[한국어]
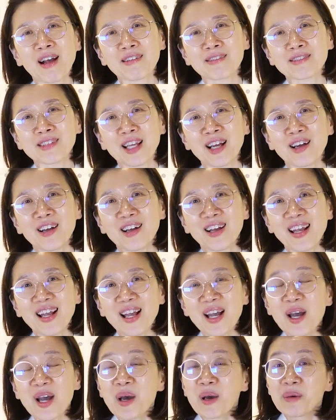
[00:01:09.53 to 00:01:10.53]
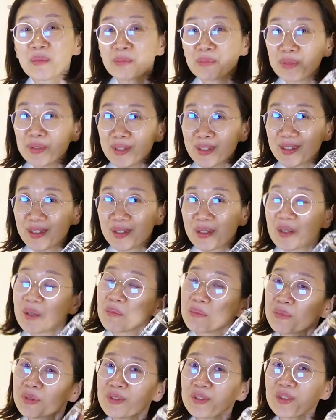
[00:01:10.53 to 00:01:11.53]
같고요 물
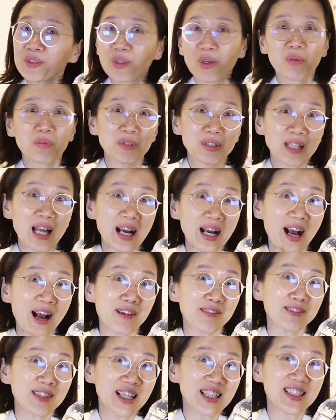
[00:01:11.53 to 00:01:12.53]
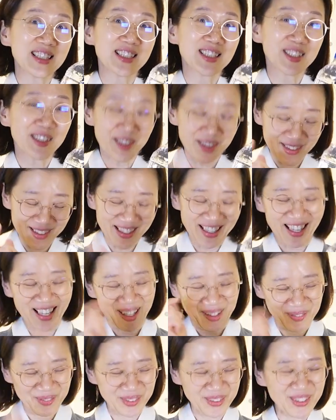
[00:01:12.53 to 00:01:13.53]
물은 여러분 다 갖고 계시죠?
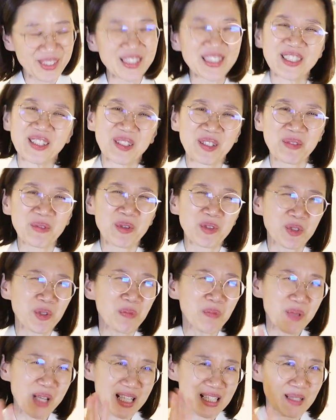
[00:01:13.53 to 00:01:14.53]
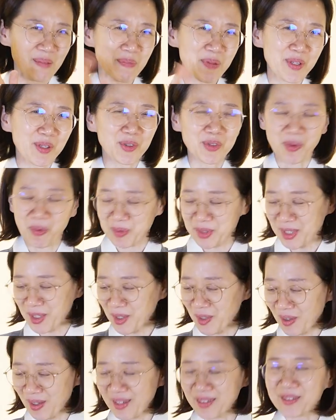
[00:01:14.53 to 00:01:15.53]
예, 물은 저기 뭐 준비하실 필요도 없을
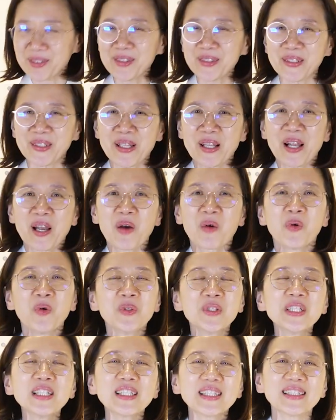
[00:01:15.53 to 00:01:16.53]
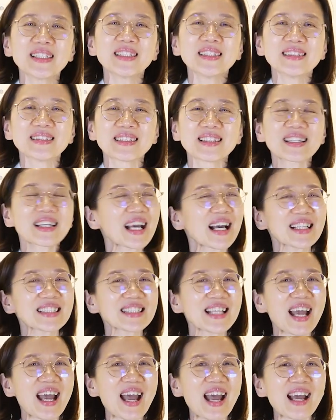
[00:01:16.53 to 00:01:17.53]
것 같고 오늘은
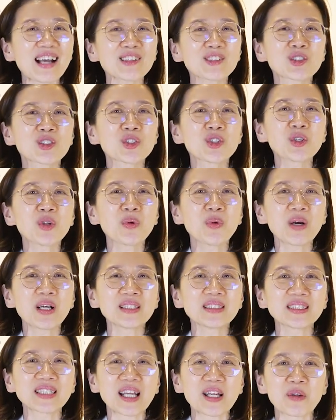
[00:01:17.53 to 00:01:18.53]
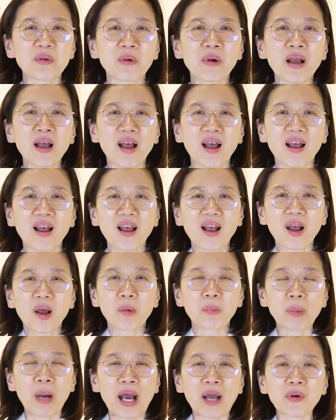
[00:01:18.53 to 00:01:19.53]
가장 중요한 재료가
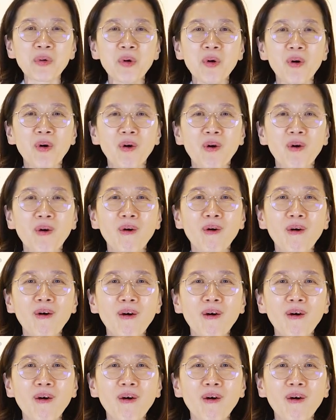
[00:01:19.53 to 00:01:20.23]
바로